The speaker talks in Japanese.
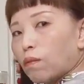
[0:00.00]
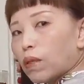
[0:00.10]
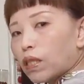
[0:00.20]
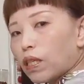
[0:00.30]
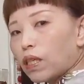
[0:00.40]

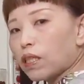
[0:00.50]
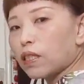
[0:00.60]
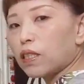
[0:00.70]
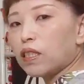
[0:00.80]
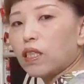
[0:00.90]
まあ、ただ
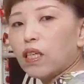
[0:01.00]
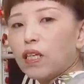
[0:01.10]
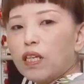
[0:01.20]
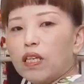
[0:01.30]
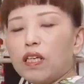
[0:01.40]
し、
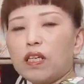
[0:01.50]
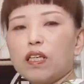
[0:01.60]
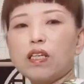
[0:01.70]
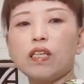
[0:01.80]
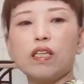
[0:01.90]

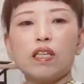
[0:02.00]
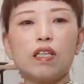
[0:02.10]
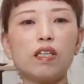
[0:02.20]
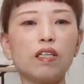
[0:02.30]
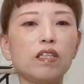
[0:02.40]

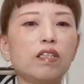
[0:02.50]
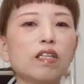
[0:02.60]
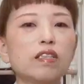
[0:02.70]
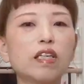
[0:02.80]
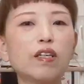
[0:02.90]
えー、
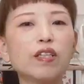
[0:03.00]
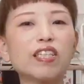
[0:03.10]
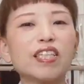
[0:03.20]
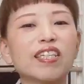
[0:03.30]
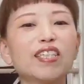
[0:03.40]
なんていうんで
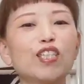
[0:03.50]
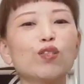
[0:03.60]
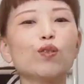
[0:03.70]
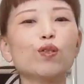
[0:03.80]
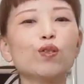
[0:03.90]
すか気
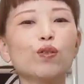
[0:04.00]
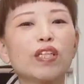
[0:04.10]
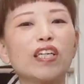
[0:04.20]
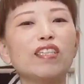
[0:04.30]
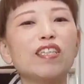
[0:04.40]
象条
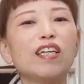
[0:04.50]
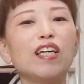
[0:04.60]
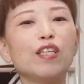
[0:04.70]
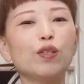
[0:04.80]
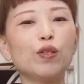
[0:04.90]
件に
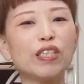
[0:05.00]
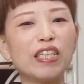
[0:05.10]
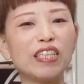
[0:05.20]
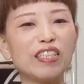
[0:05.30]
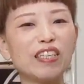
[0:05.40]
より
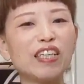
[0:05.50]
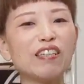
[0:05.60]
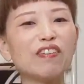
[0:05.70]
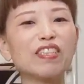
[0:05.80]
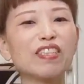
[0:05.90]
けりってのあ
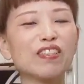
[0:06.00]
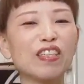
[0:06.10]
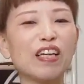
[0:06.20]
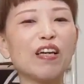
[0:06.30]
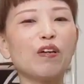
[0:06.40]
りますけど
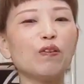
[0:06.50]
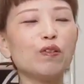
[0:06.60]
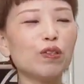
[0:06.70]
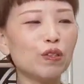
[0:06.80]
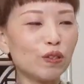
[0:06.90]
ね、
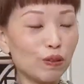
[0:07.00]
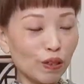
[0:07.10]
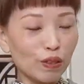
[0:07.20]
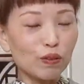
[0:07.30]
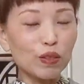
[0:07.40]
う
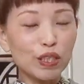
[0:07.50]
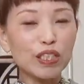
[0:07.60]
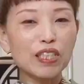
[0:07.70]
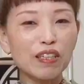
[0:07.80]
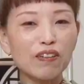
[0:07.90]
あの
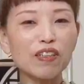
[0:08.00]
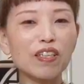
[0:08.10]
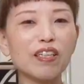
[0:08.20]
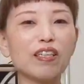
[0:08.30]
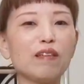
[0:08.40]
石川
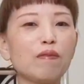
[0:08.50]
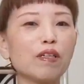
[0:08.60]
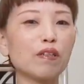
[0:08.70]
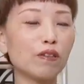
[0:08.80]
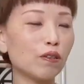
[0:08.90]
県
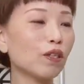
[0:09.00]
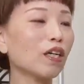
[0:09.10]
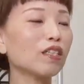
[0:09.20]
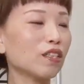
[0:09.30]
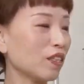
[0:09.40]
今く
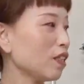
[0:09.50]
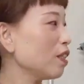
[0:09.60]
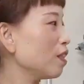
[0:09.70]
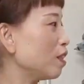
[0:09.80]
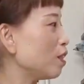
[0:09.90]
がつ
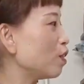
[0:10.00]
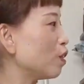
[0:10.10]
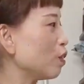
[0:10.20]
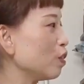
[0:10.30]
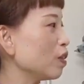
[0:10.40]
に
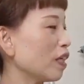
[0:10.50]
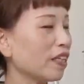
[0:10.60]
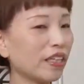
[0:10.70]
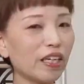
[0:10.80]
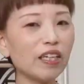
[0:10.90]
じゅうしちに
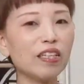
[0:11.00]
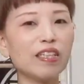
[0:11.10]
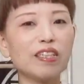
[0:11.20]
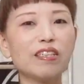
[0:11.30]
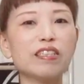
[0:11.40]

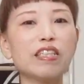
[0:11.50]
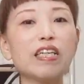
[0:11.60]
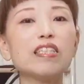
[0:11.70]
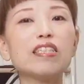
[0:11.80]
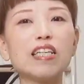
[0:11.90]

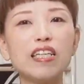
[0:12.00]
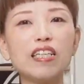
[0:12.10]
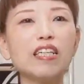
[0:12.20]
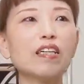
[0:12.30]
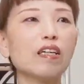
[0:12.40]
ち現
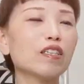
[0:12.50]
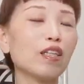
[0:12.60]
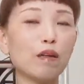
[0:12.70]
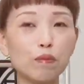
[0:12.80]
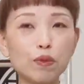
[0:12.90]
在
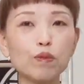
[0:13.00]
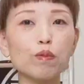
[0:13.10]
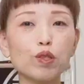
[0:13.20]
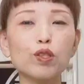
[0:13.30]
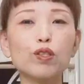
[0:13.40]
寒
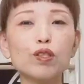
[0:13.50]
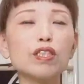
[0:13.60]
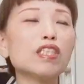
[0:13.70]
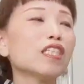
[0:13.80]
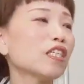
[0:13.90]
もう涼
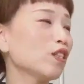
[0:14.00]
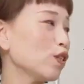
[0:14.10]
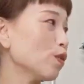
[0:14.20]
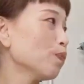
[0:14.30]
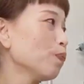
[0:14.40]
しいで
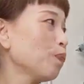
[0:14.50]
すよ。